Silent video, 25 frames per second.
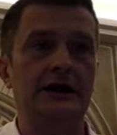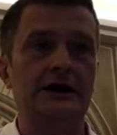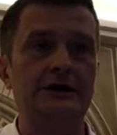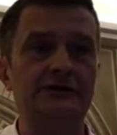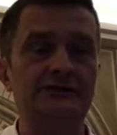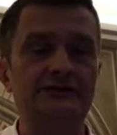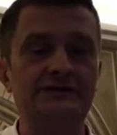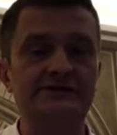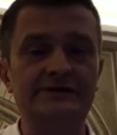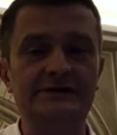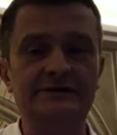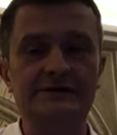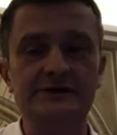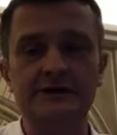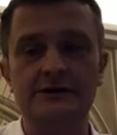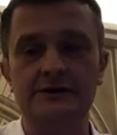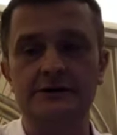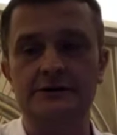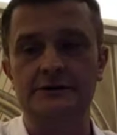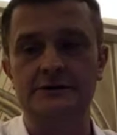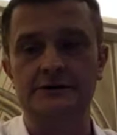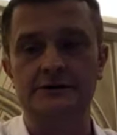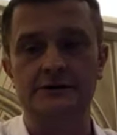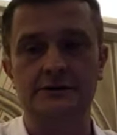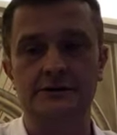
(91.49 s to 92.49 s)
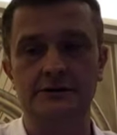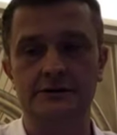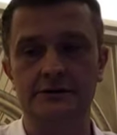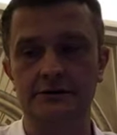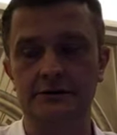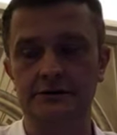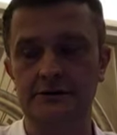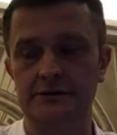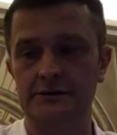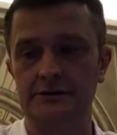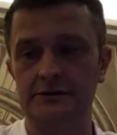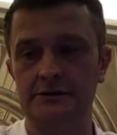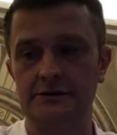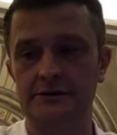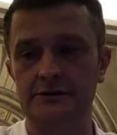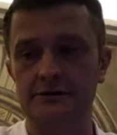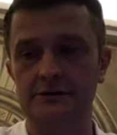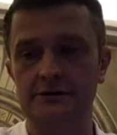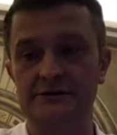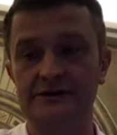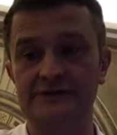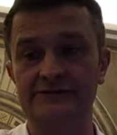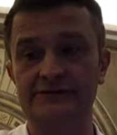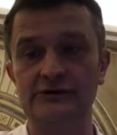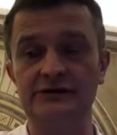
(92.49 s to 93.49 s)
Аюрведа
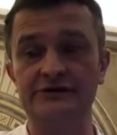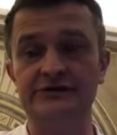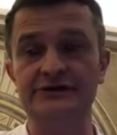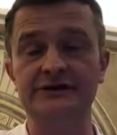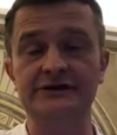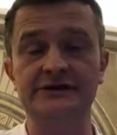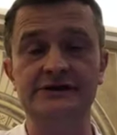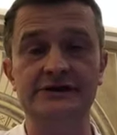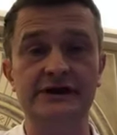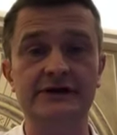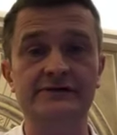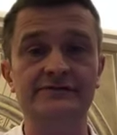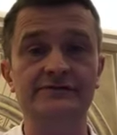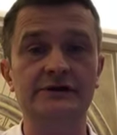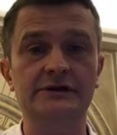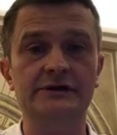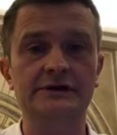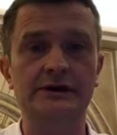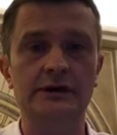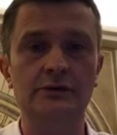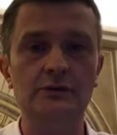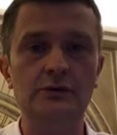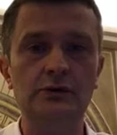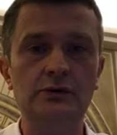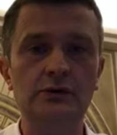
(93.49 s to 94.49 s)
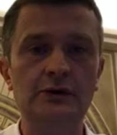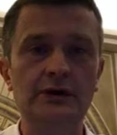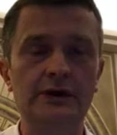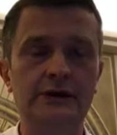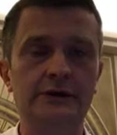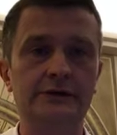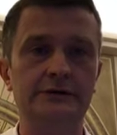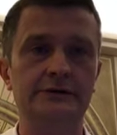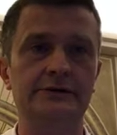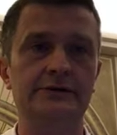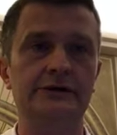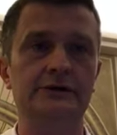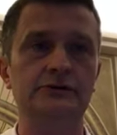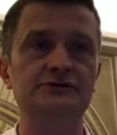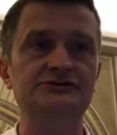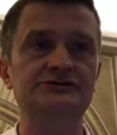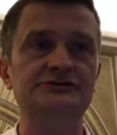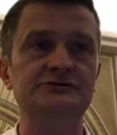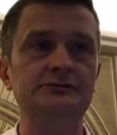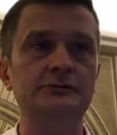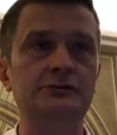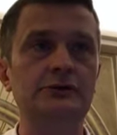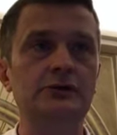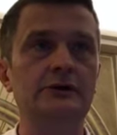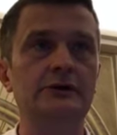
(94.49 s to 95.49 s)
э, довольно-таки древняя наука, и
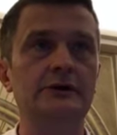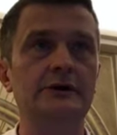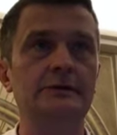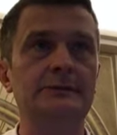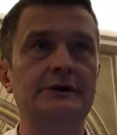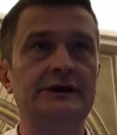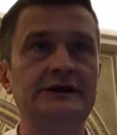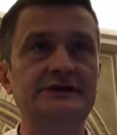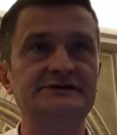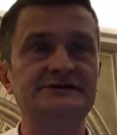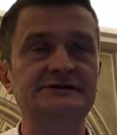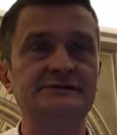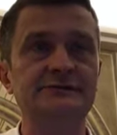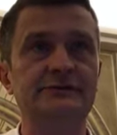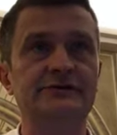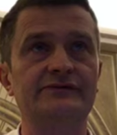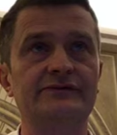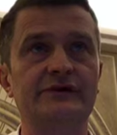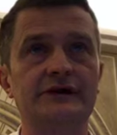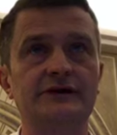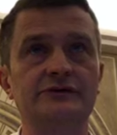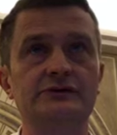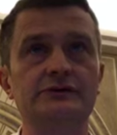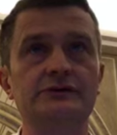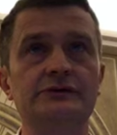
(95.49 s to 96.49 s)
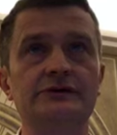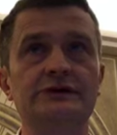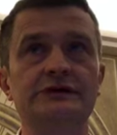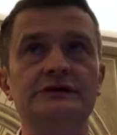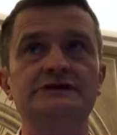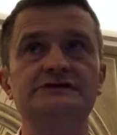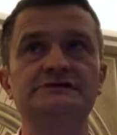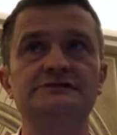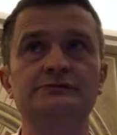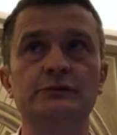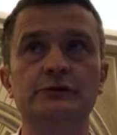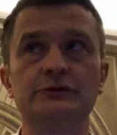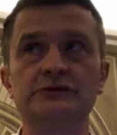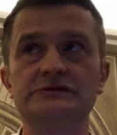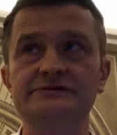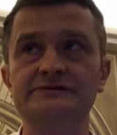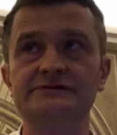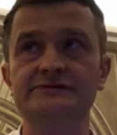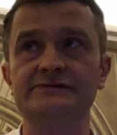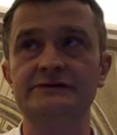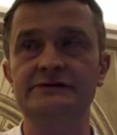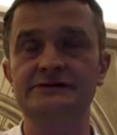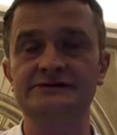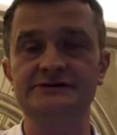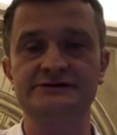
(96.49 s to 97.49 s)
очень много принципов, которые
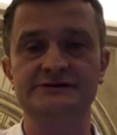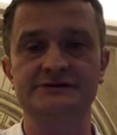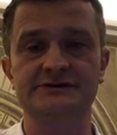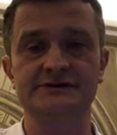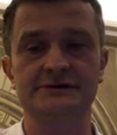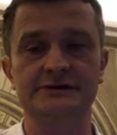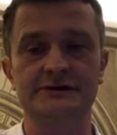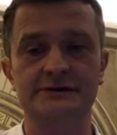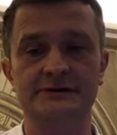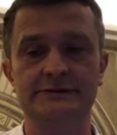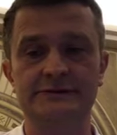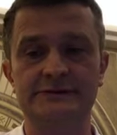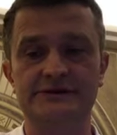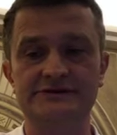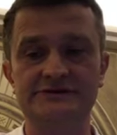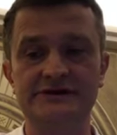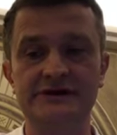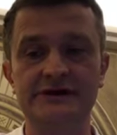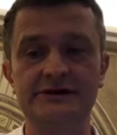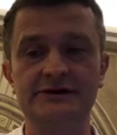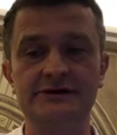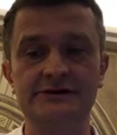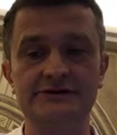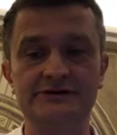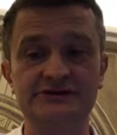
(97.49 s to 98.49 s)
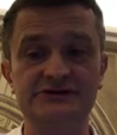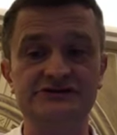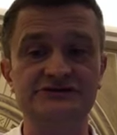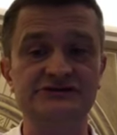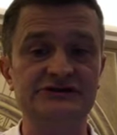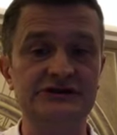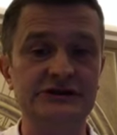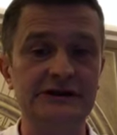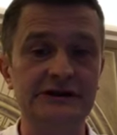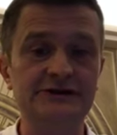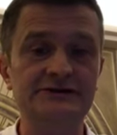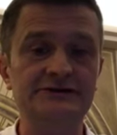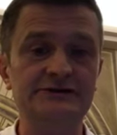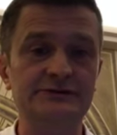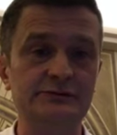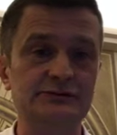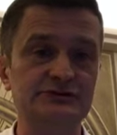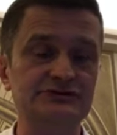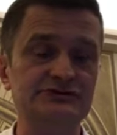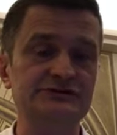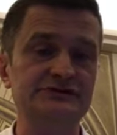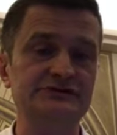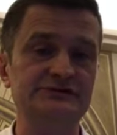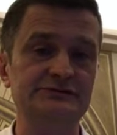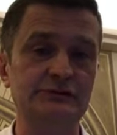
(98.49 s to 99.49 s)
использовались последние тысячелетия,
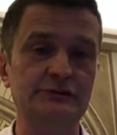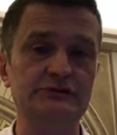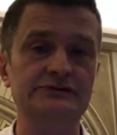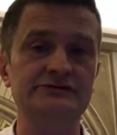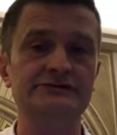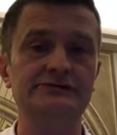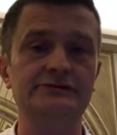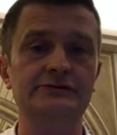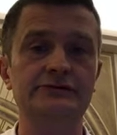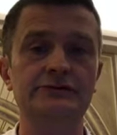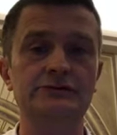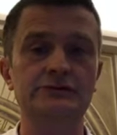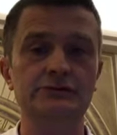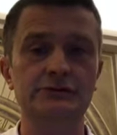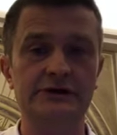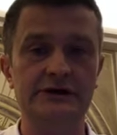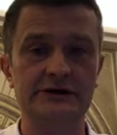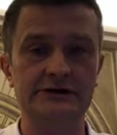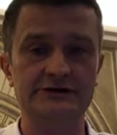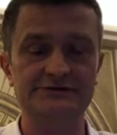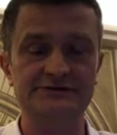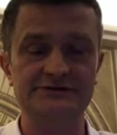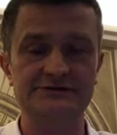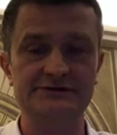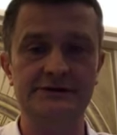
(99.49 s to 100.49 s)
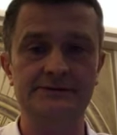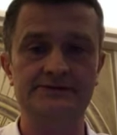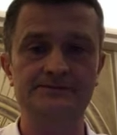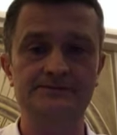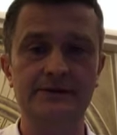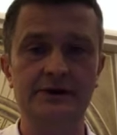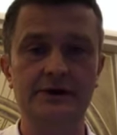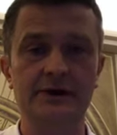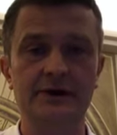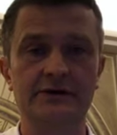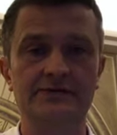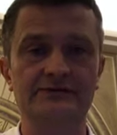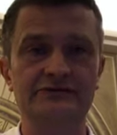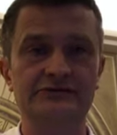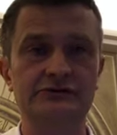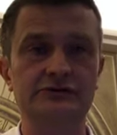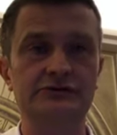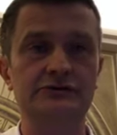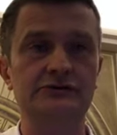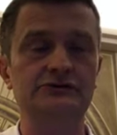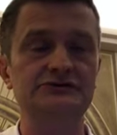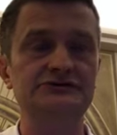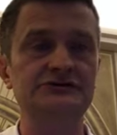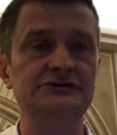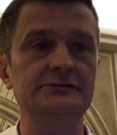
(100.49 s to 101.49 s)
можно использовать у нас.
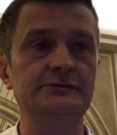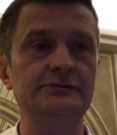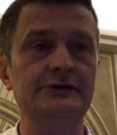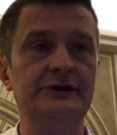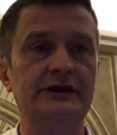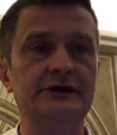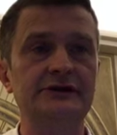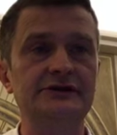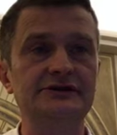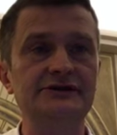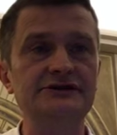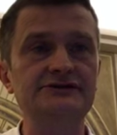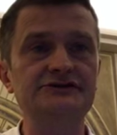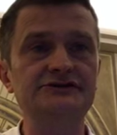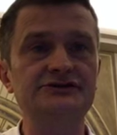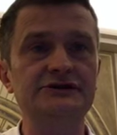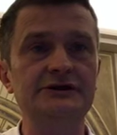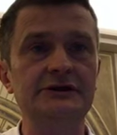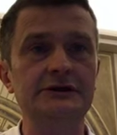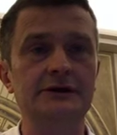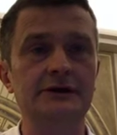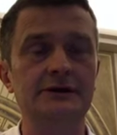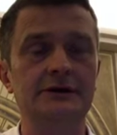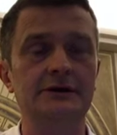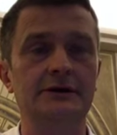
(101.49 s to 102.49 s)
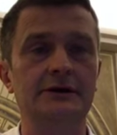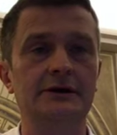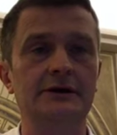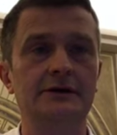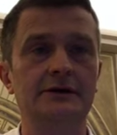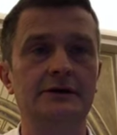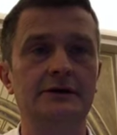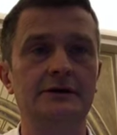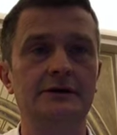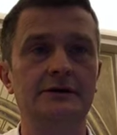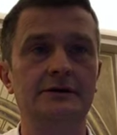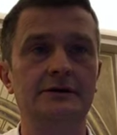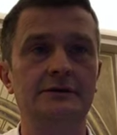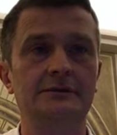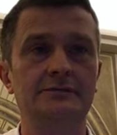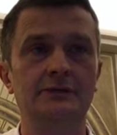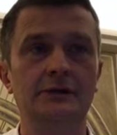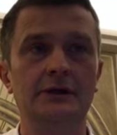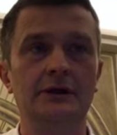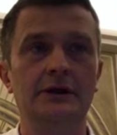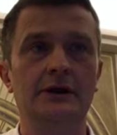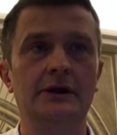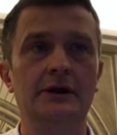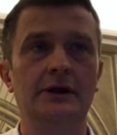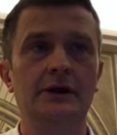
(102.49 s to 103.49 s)
Все это очень практично.